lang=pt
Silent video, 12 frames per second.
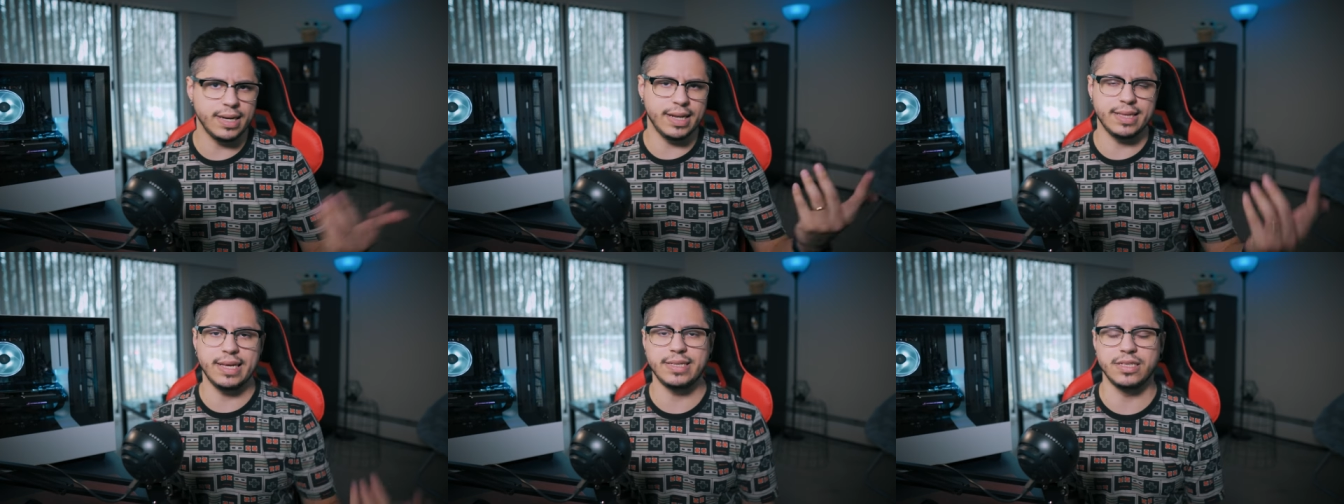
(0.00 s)

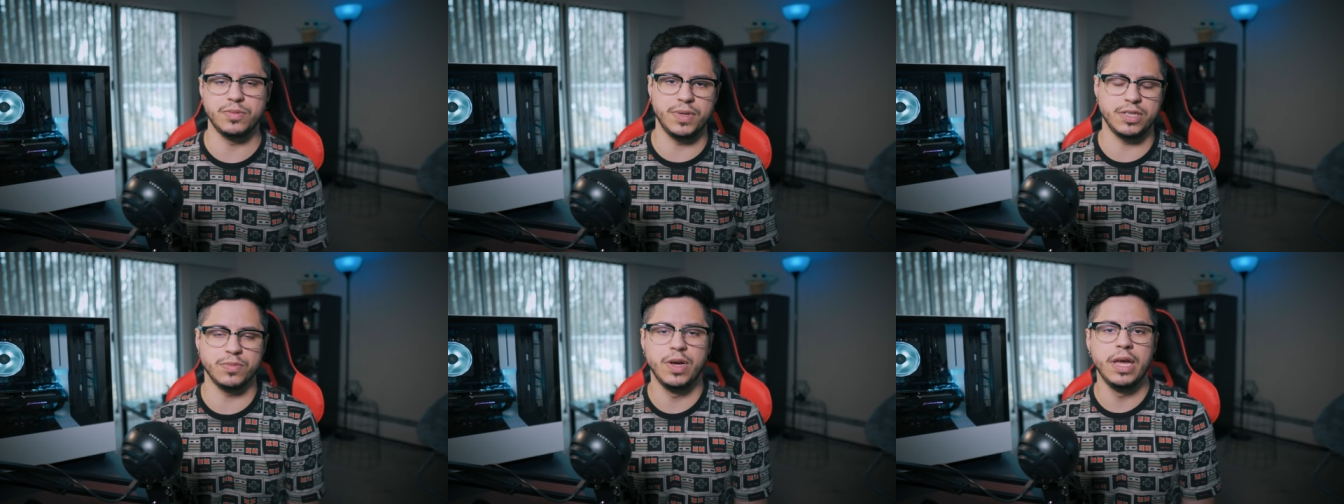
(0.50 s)
canadenses
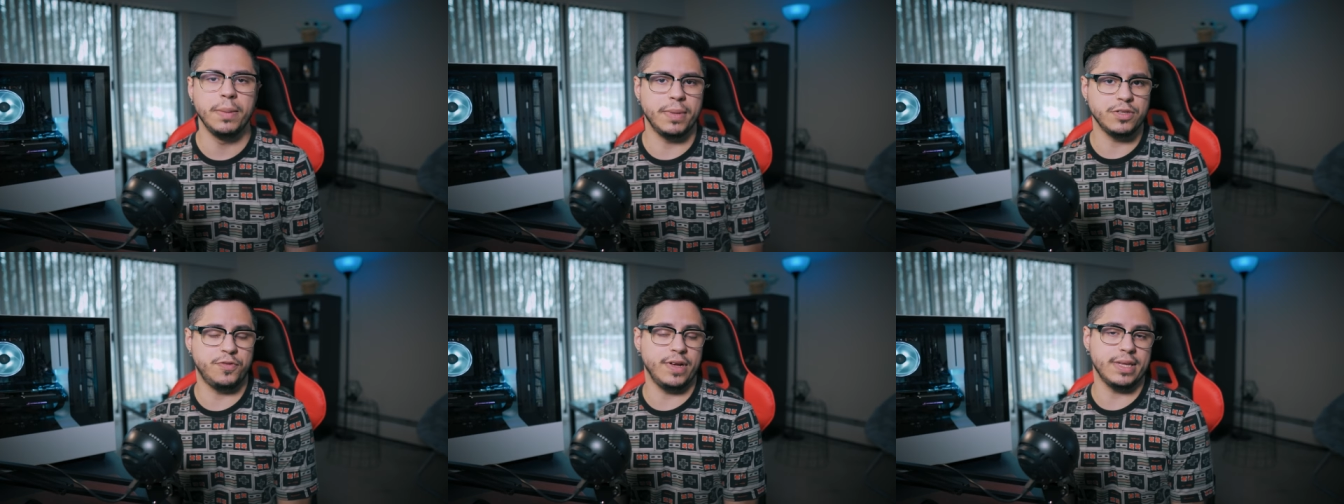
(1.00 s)
mesmo.
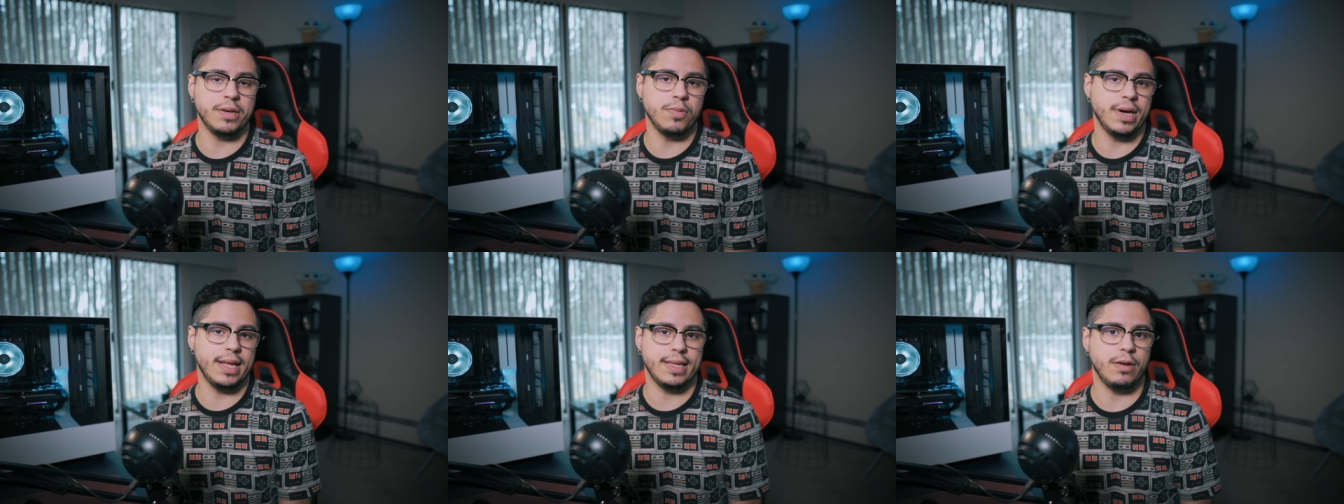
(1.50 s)
Mas o fato é que o
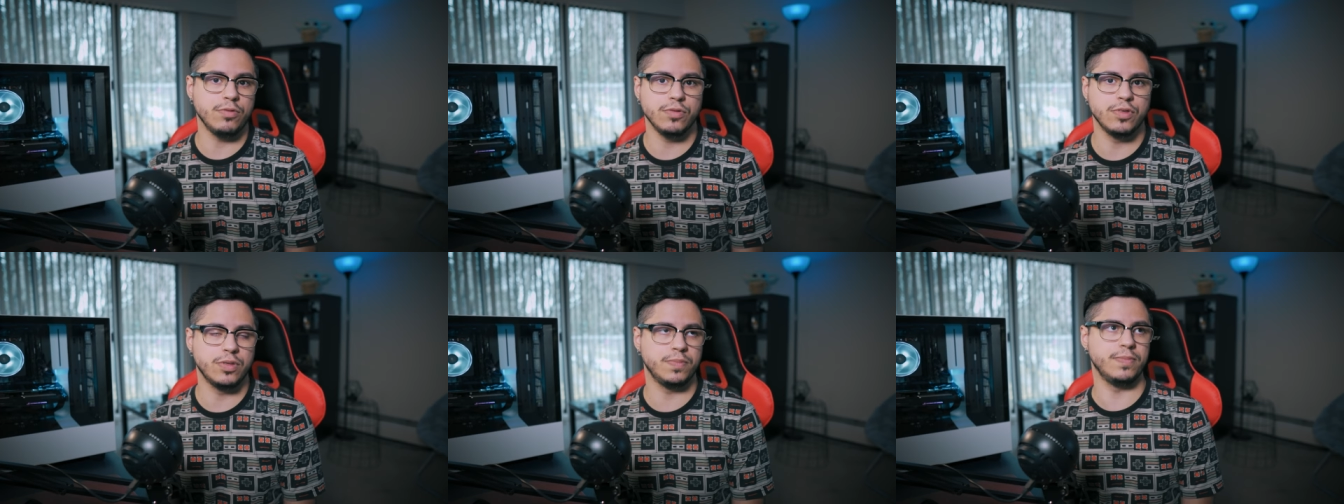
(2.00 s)
Canadá é um
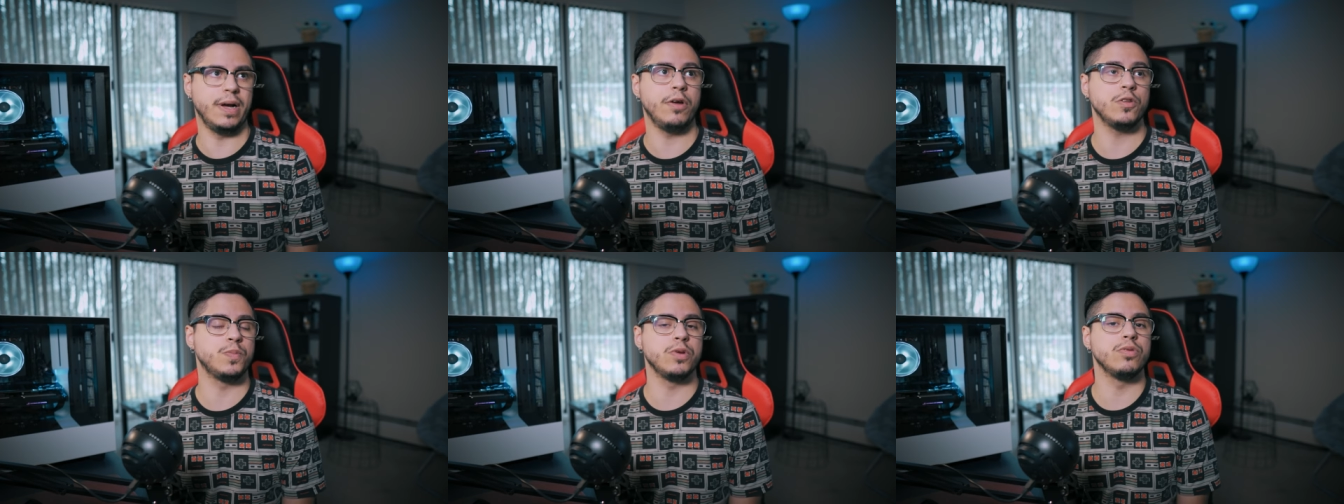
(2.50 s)
dos
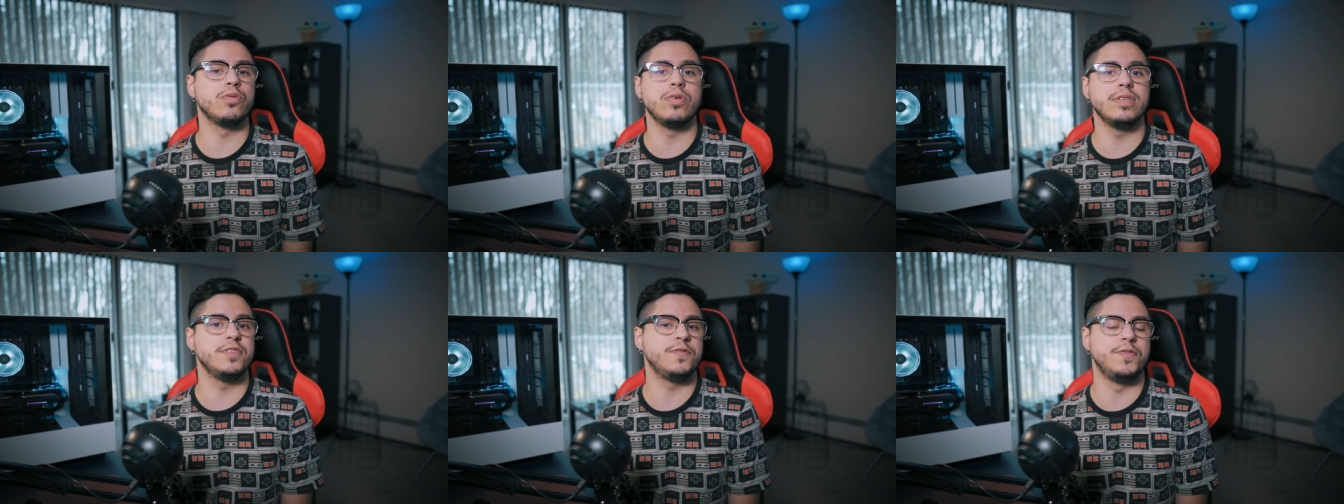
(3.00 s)
maiores
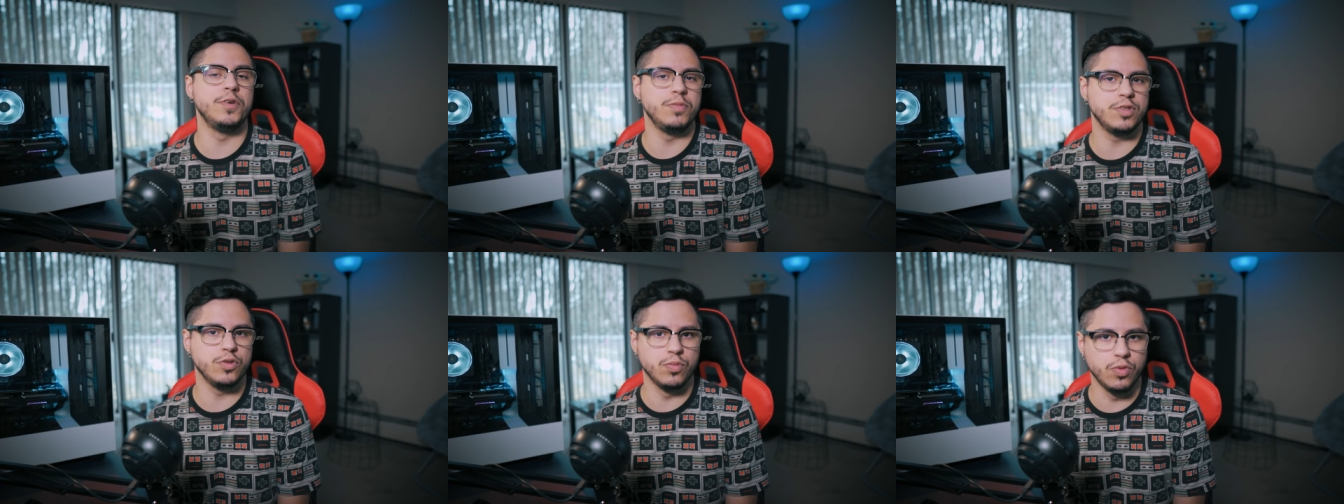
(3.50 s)
produtores de
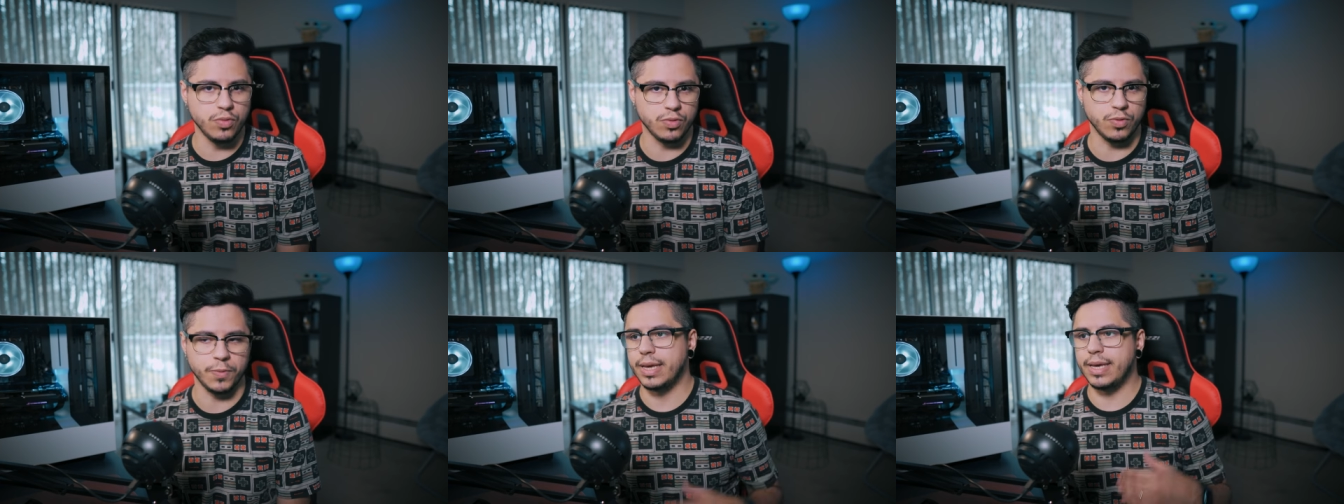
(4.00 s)
filmes do mundo.